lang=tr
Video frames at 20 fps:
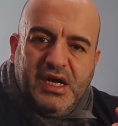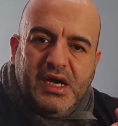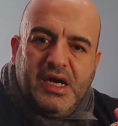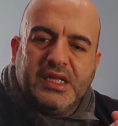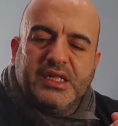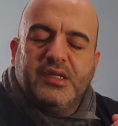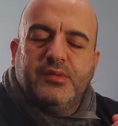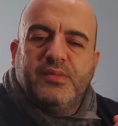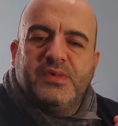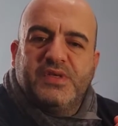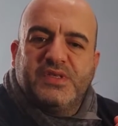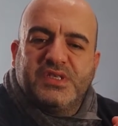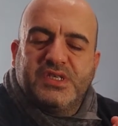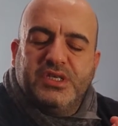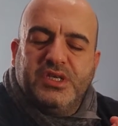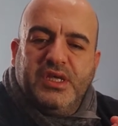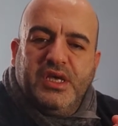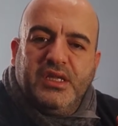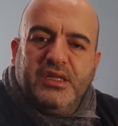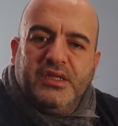anlaması
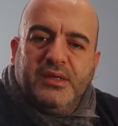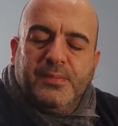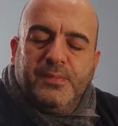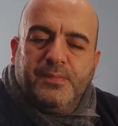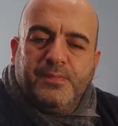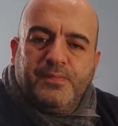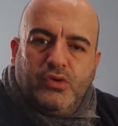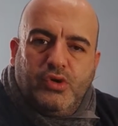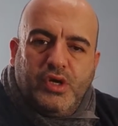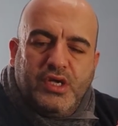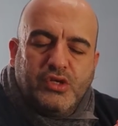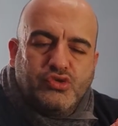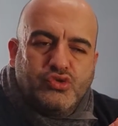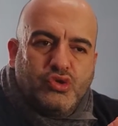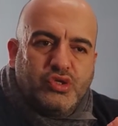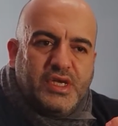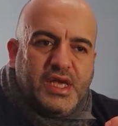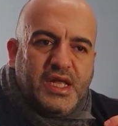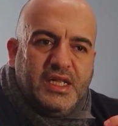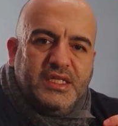iken o en
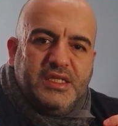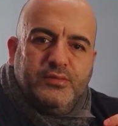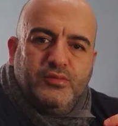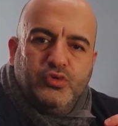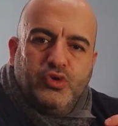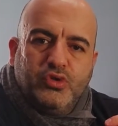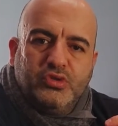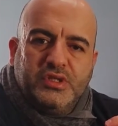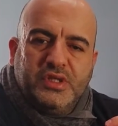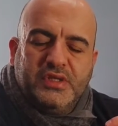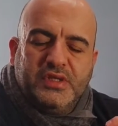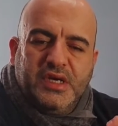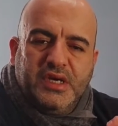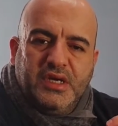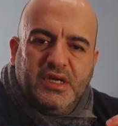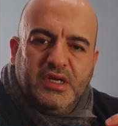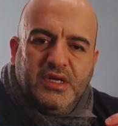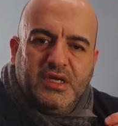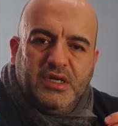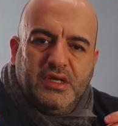son geldiğim noktada